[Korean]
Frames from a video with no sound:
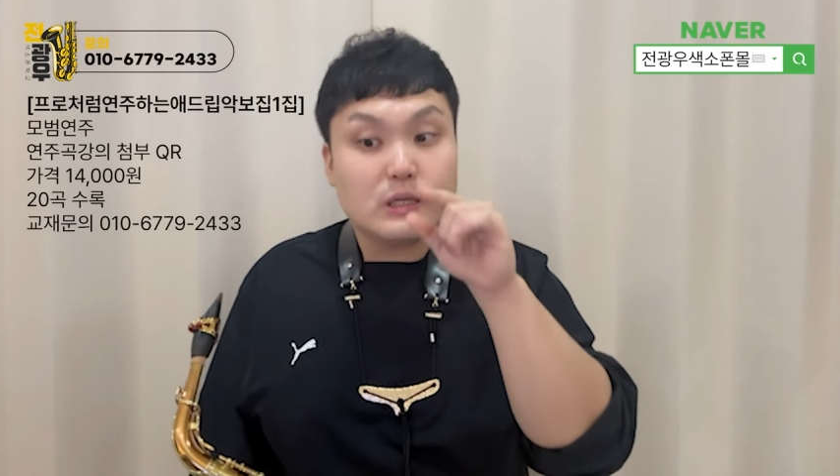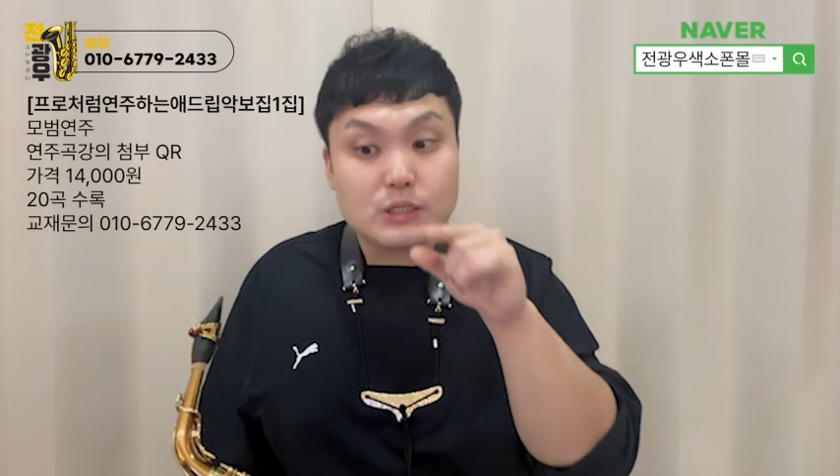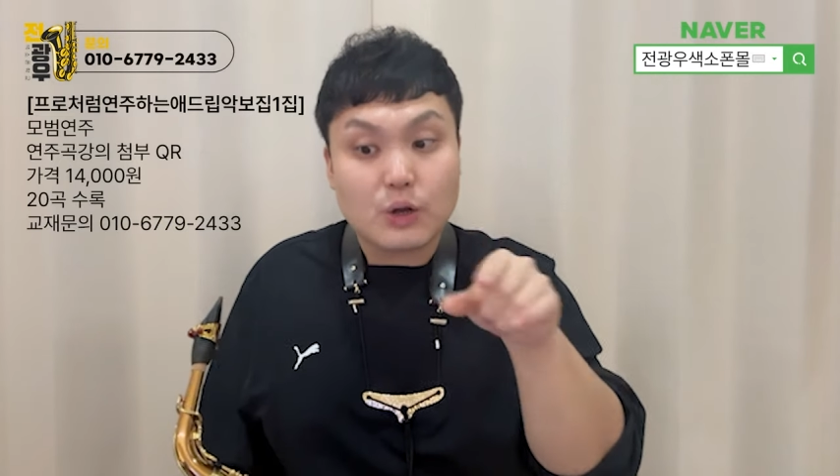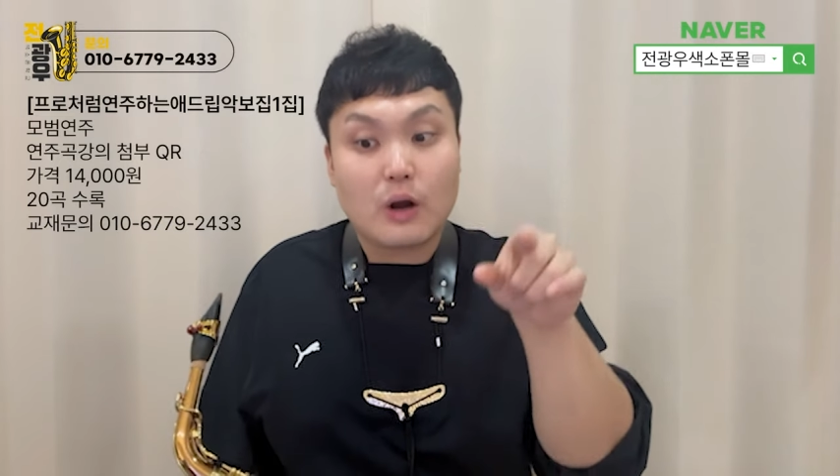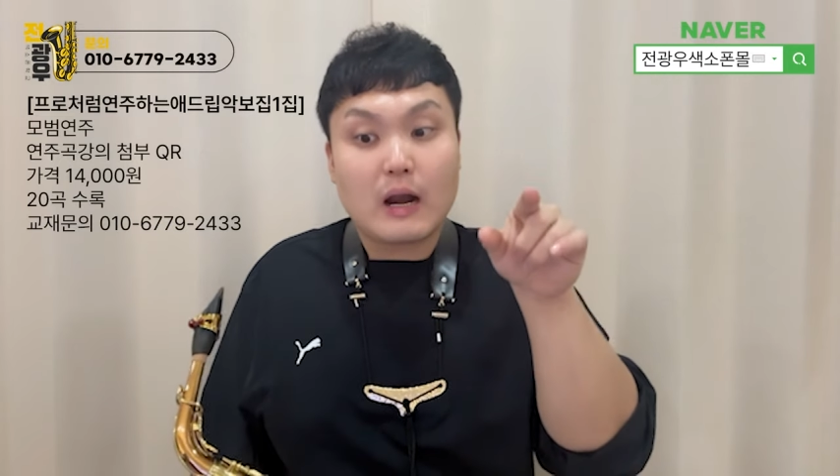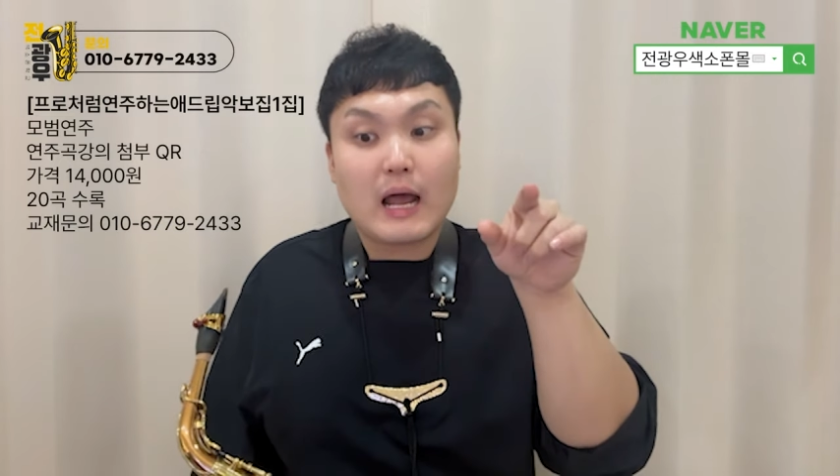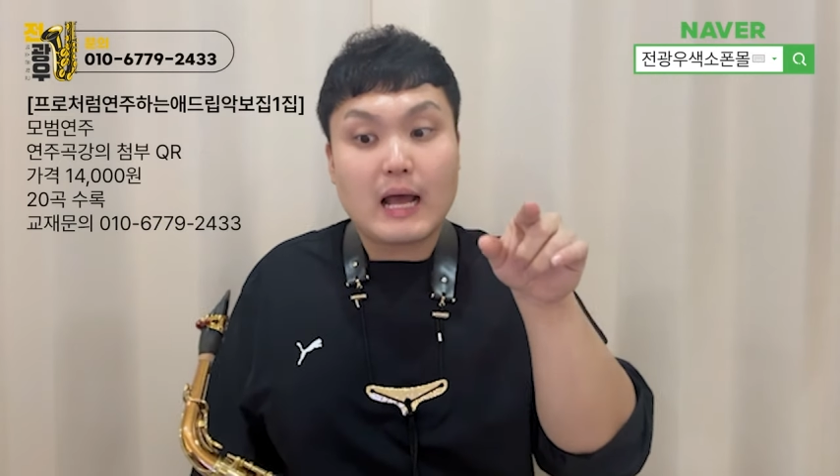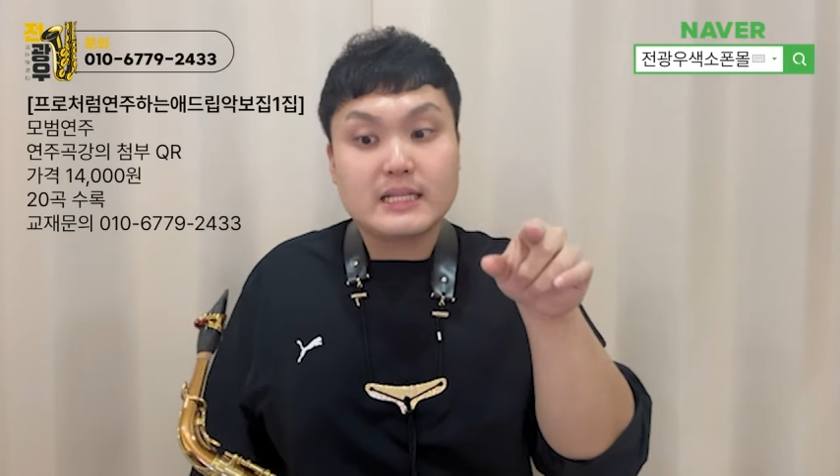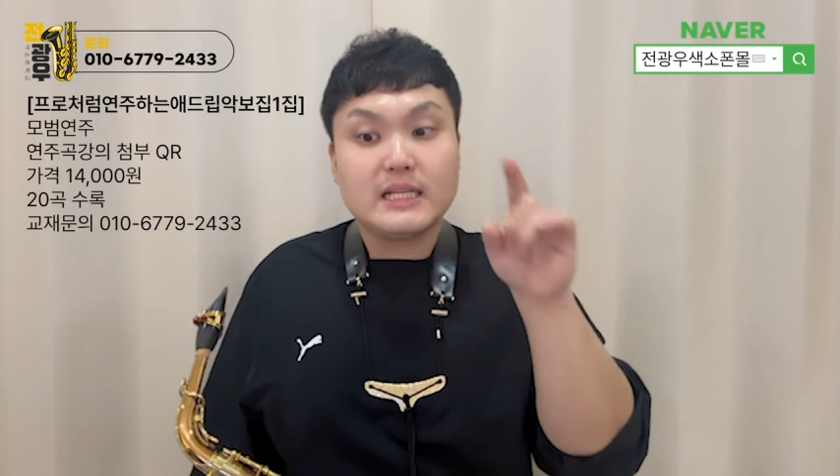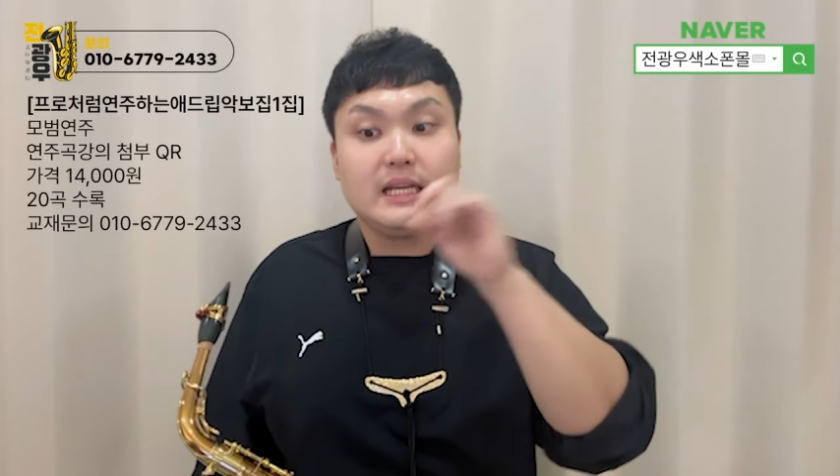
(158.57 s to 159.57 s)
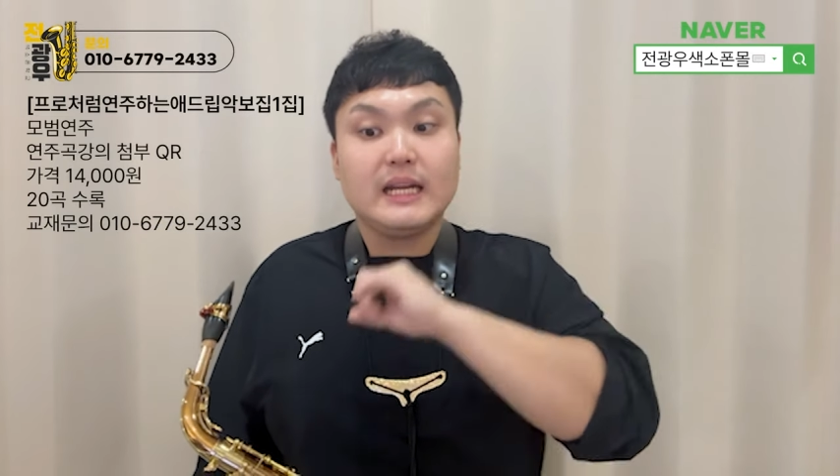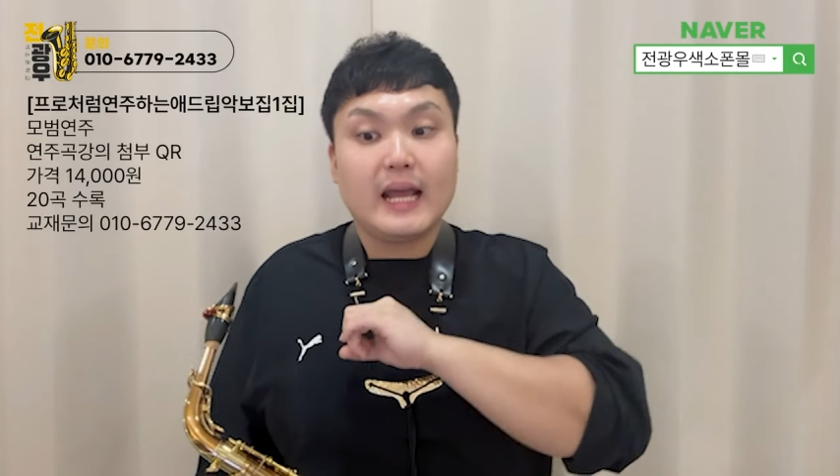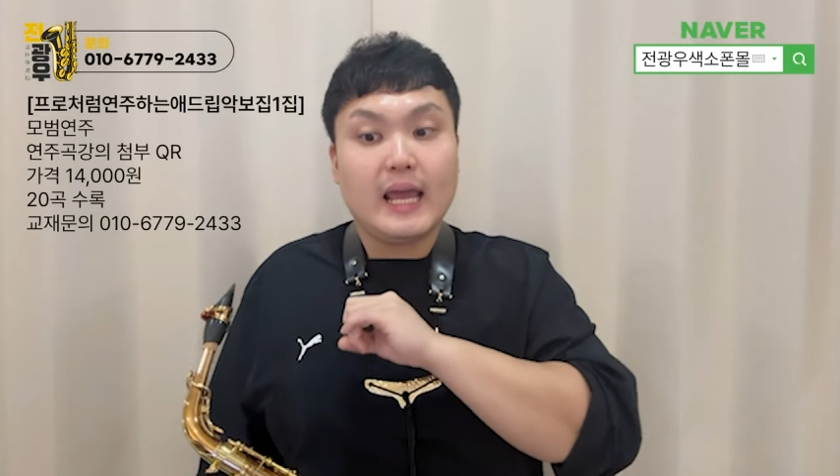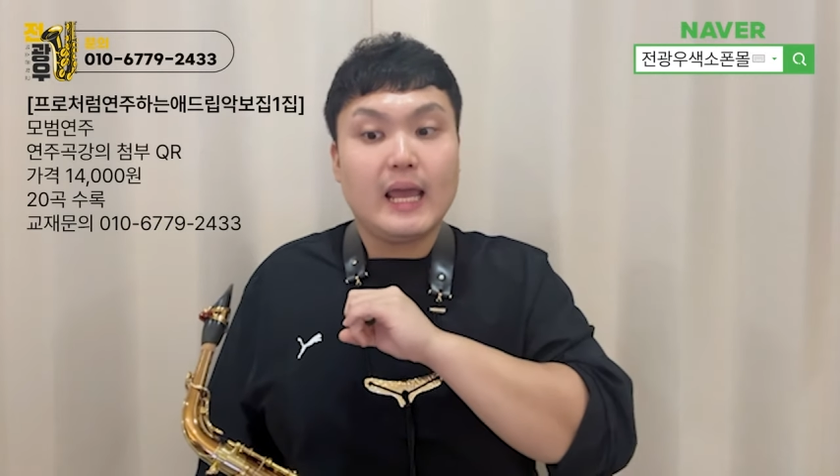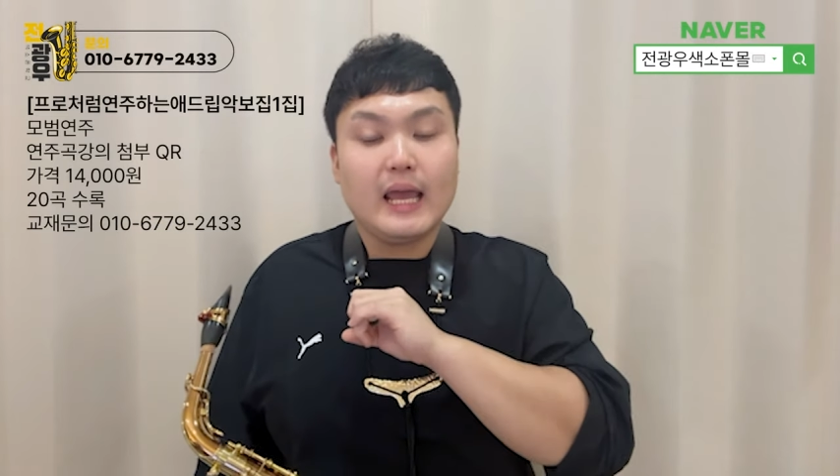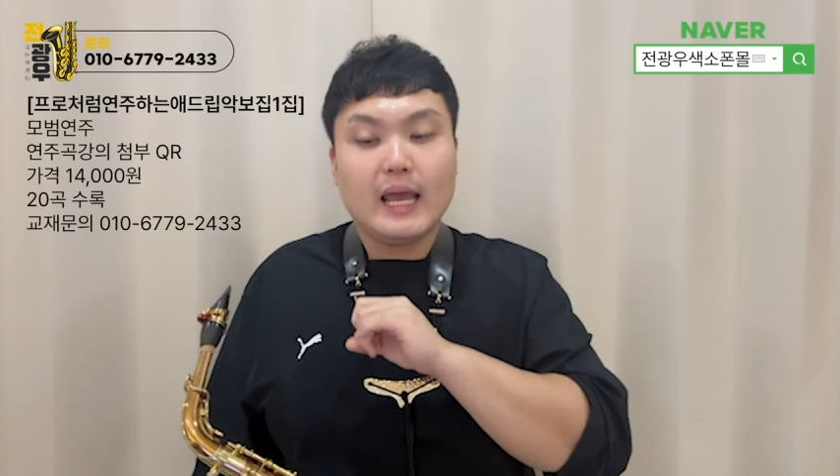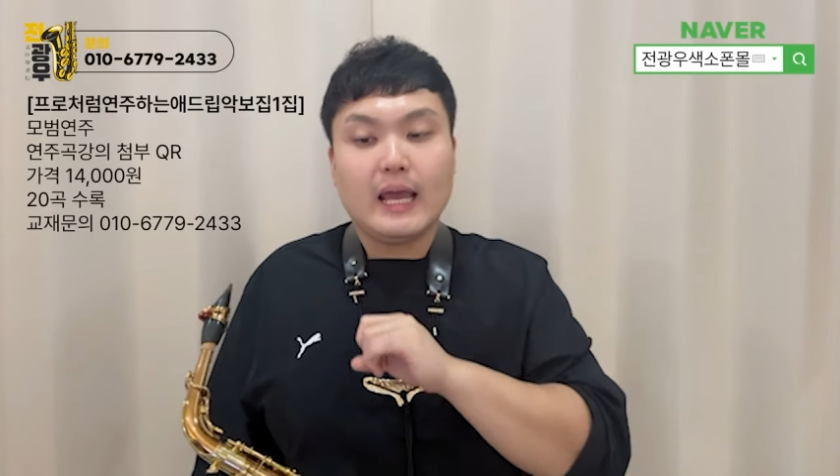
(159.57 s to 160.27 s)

솔라시레 네.